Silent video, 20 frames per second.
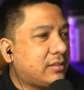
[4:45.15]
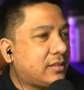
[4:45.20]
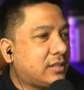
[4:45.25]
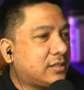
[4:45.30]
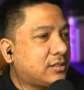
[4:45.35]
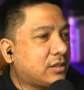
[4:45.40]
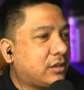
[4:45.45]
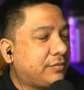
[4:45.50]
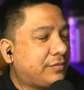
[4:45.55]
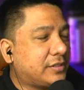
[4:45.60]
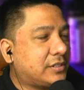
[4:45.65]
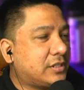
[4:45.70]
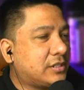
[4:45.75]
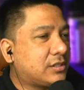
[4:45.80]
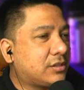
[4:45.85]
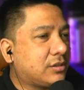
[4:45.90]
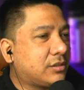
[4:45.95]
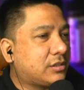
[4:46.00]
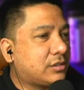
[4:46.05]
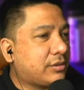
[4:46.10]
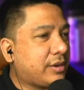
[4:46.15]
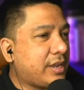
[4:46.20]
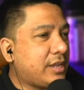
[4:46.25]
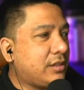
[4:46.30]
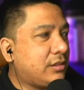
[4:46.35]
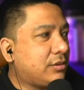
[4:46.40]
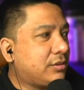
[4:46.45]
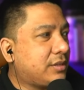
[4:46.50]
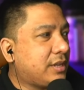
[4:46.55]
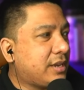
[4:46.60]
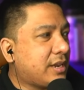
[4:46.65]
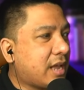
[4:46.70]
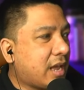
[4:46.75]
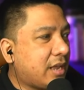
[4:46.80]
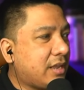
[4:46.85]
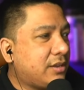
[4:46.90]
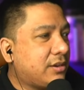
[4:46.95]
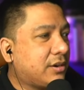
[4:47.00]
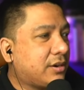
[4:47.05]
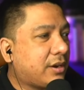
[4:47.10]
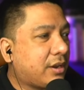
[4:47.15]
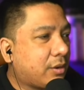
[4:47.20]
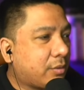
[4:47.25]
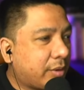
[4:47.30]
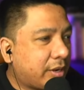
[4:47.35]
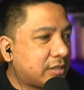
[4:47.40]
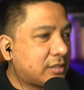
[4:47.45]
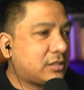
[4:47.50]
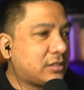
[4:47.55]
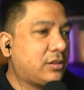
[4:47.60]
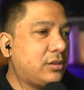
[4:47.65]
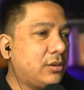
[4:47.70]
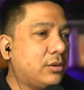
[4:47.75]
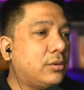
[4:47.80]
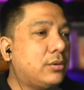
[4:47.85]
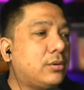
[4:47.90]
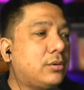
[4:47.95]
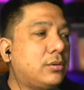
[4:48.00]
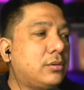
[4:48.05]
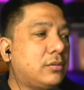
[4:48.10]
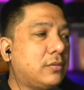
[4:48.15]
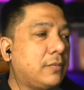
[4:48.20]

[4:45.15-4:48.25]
this office is constrained to deny your request. Yun.